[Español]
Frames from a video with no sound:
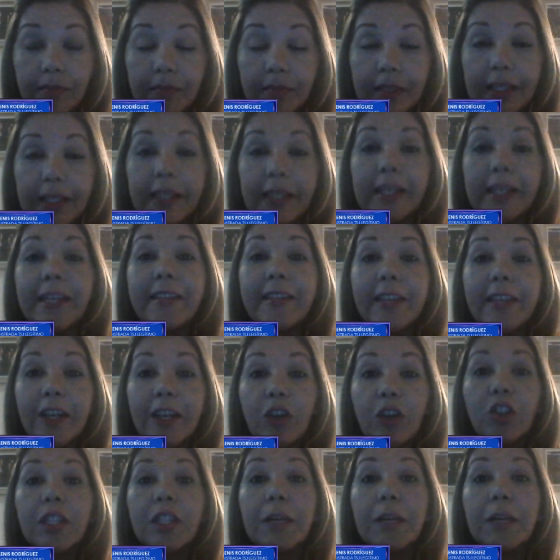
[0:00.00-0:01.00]
y le
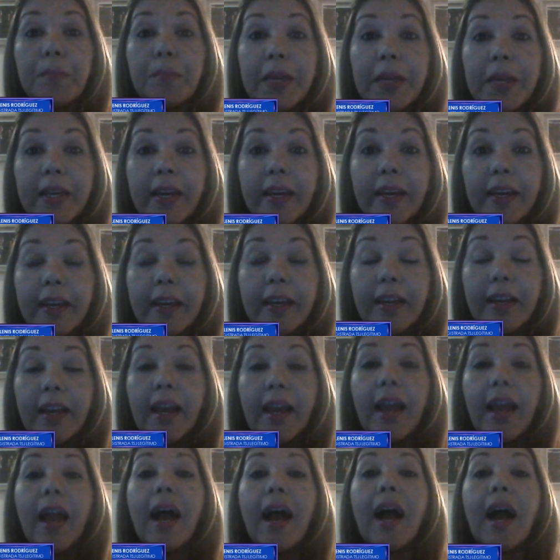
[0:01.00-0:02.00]
digo también
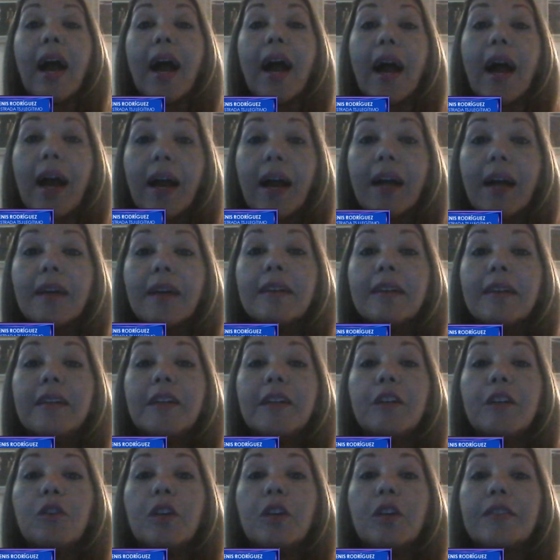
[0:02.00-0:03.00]
a
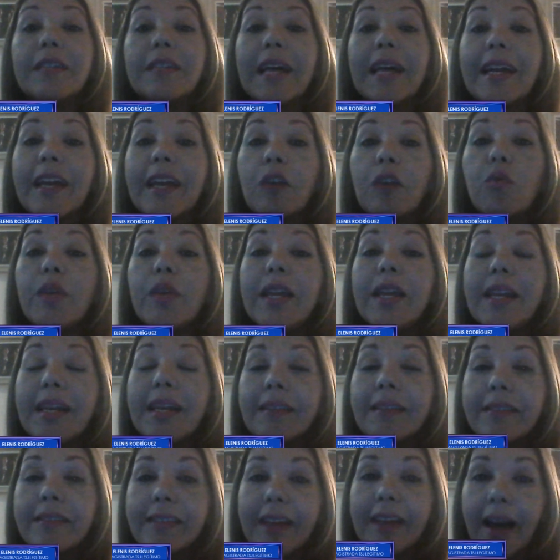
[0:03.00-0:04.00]
Tarek
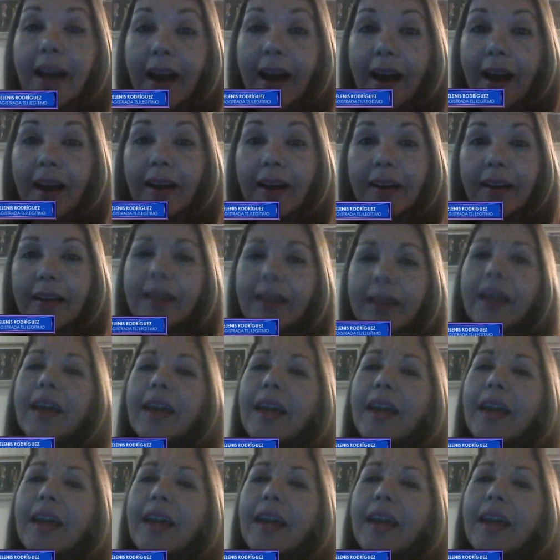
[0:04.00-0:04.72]
William Saab que